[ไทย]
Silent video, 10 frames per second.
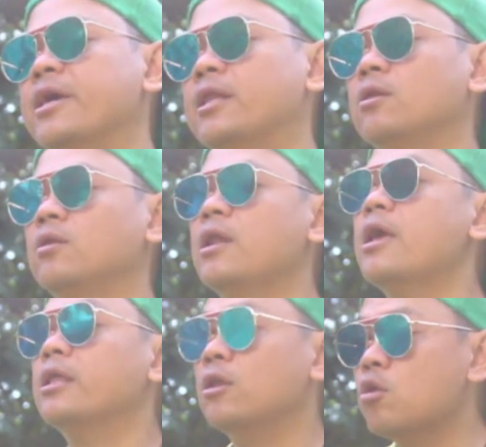นเพจ
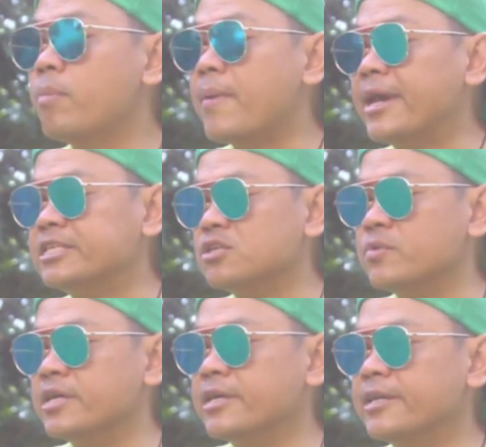โลกใบใหม่ที
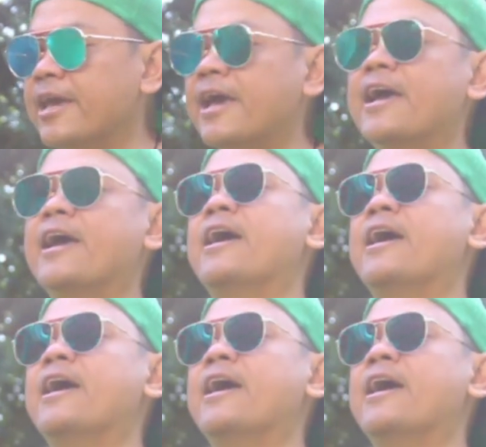วีนะ